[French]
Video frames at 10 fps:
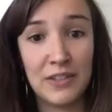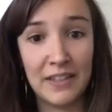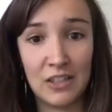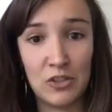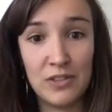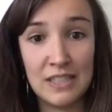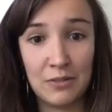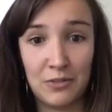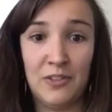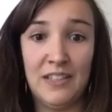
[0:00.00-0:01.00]
tout un tas de choses
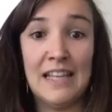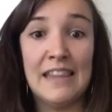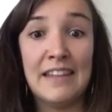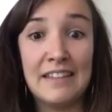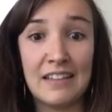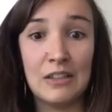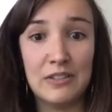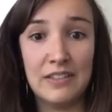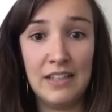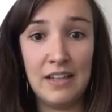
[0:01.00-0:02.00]
qui sont en train d'être
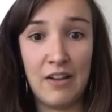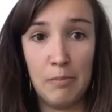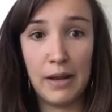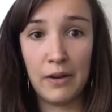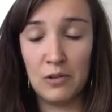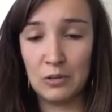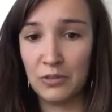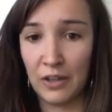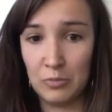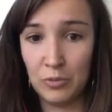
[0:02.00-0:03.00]
détricotées par le
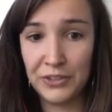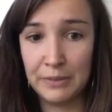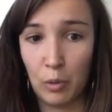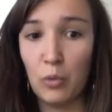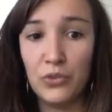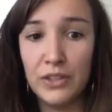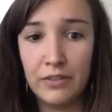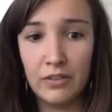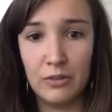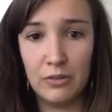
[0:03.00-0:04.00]
gouvernement qui
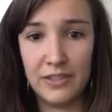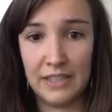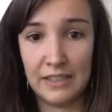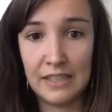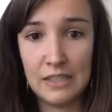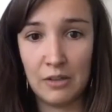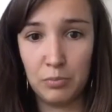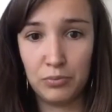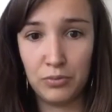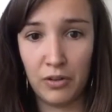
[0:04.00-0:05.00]
profite de cette
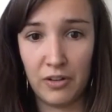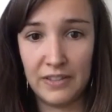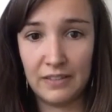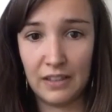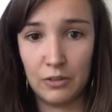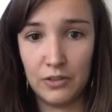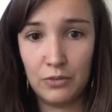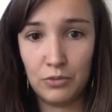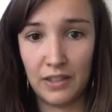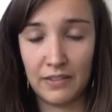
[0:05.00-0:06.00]
crise pour
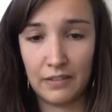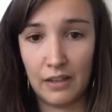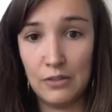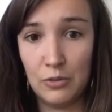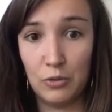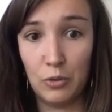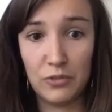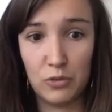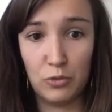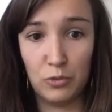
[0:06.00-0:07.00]
détricoter tout un tas de
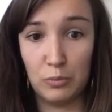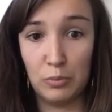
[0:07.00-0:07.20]
droits sociaux.